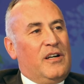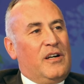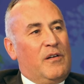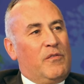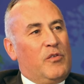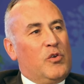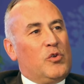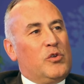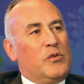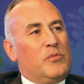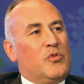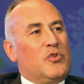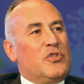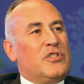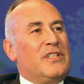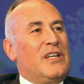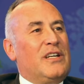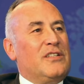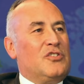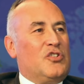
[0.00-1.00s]
havayolu bu
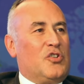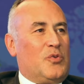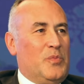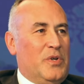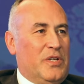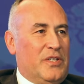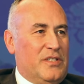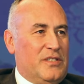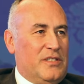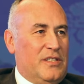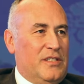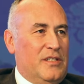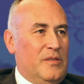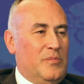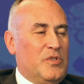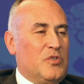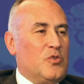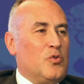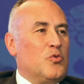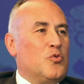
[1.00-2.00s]
işten çıkmak istedi.
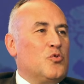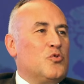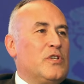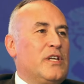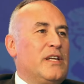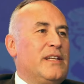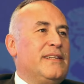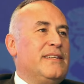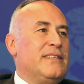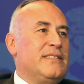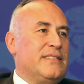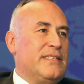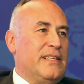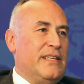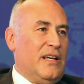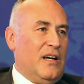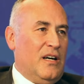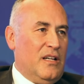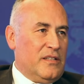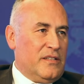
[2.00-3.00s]
Biz o %50
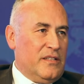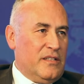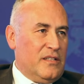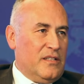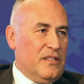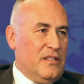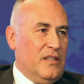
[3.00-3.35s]
hisseyi aldık.